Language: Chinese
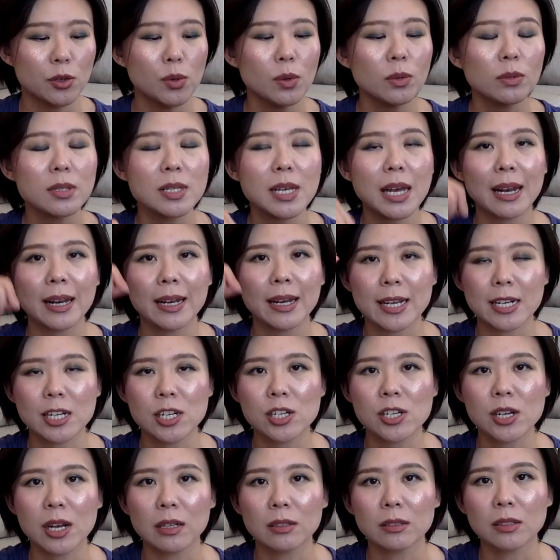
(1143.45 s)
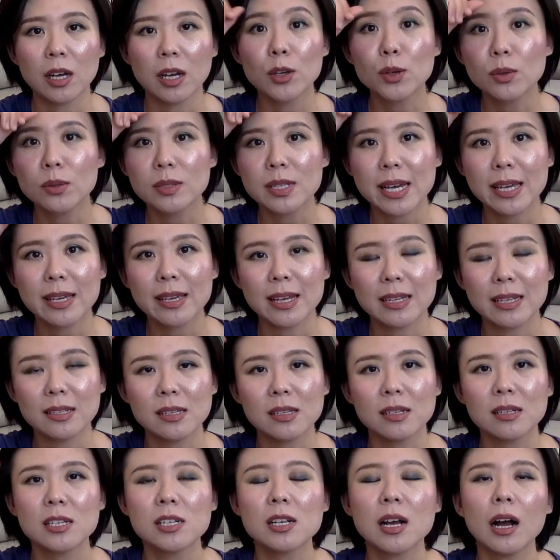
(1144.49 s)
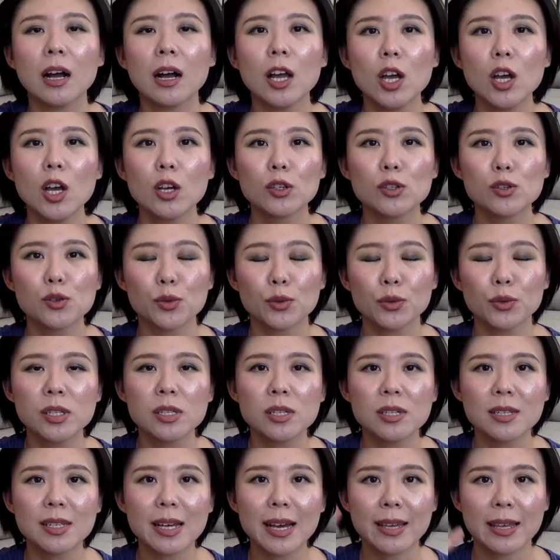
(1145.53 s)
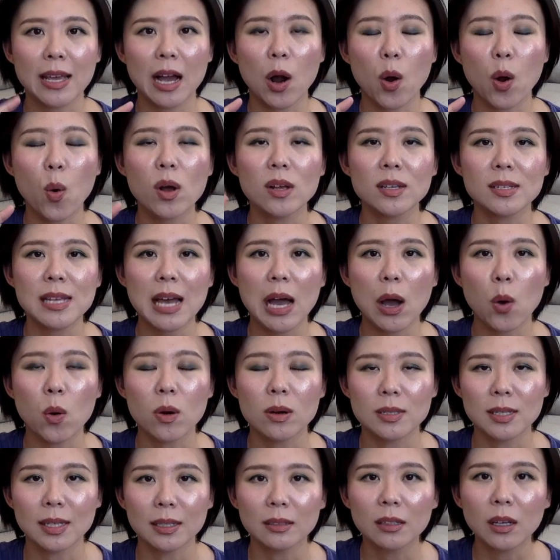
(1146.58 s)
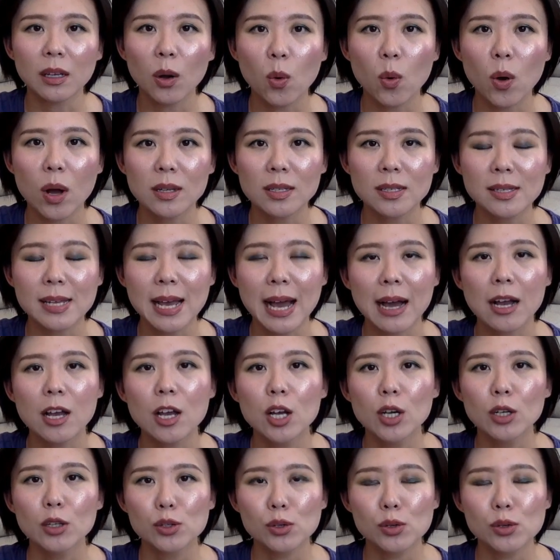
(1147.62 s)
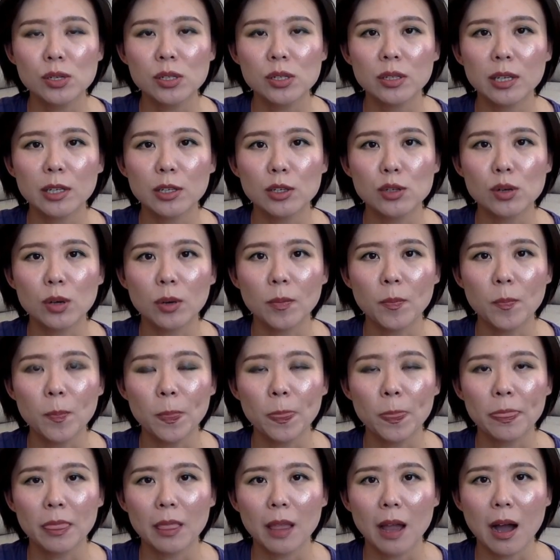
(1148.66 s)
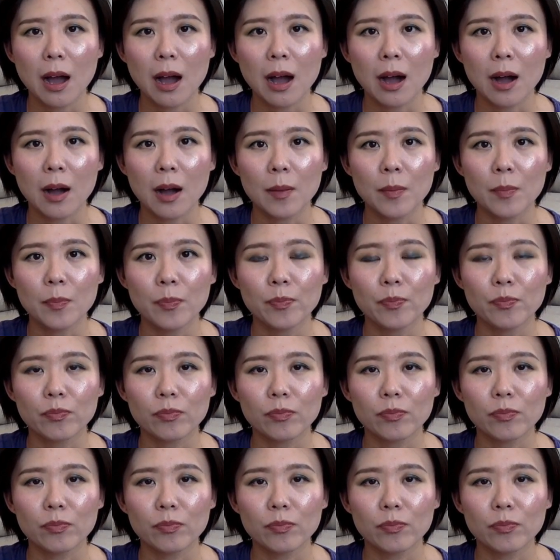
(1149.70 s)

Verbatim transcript: 用在脸上，用在眼睛上，尤其是在阳光下或者在灯光下，就是那种，嗯。